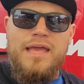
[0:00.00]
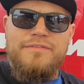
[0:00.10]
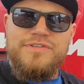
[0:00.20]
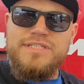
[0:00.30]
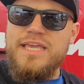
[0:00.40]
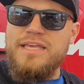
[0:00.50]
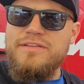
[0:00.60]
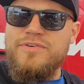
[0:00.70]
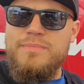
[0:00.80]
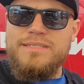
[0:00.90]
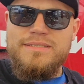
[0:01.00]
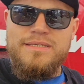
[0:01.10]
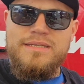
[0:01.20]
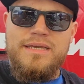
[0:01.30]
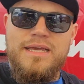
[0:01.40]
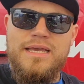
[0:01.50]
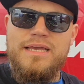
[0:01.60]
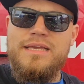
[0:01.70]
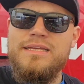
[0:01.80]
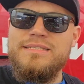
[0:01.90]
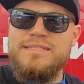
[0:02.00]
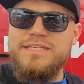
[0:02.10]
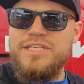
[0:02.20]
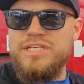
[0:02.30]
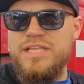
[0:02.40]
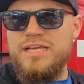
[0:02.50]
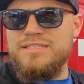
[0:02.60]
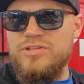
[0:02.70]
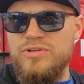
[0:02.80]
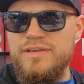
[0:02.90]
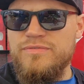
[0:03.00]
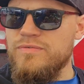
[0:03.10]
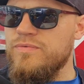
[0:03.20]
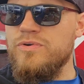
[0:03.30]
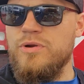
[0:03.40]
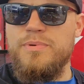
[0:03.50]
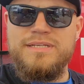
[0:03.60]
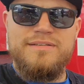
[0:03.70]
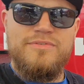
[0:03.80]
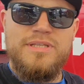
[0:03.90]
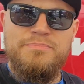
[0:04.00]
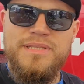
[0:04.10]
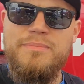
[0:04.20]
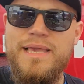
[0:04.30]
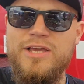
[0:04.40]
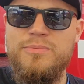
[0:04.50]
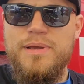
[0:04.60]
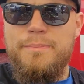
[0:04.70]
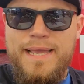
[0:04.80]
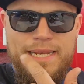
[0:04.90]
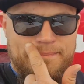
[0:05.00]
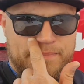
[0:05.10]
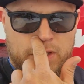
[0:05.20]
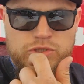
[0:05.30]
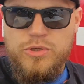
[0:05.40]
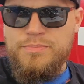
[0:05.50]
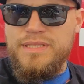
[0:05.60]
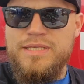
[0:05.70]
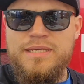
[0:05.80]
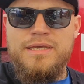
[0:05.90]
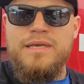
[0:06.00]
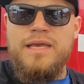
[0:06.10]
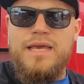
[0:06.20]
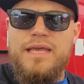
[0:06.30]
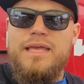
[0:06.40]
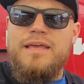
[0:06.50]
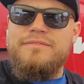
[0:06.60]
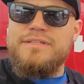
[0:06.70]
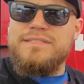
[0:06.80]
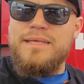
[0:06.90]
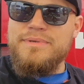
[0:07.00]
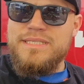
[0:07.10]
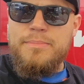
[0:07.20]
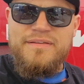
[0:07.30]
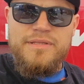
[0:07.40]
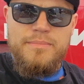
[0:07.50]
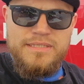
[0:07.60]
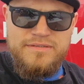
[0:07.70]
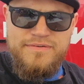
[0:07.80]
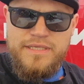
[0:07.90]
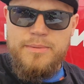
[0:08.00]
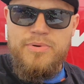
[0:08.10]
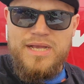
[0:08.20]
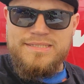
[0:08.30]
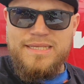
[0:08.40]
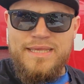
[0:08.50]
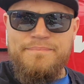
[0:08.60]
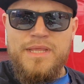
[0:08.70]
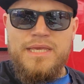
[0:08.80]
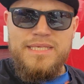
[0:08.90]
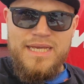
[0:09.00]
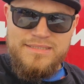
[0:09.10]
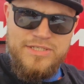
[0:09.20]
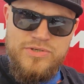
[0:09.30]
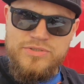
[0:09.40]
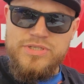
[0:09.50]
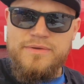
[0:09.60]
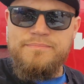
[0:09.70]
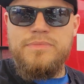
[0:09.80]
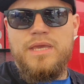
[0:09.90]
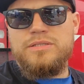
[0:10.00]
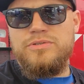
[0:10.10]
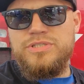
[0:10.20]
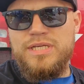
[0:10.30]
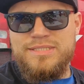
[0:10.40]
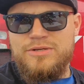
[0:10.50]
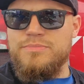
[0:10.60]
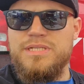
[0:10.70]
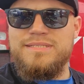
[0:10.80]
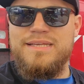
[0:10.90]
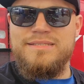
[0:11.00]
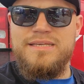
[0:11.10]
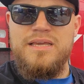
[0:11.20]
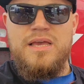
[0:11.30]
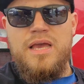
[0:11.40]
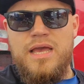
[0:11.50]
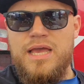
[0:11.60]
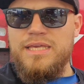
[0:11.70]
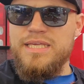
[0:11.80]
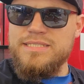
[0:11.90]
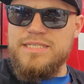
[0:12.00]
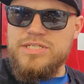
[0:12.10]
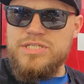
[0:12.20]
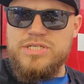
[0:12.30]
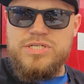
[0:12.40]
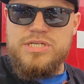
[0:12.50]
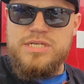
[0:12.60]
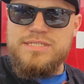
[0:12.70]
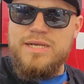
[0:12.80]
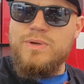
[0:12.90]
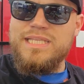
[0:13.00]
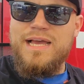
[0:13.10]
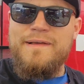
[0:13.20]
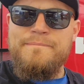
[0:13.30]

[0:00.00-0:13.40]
Wszystkie informacje znajdziecie na stronie www.zawodypitbike.pl, oto pit. E, więc tam jest naprawdę bardzo fajnie pokazane, jak zacząć, jak ktoś nie chce robić licencji. E, I jest też e, zakładka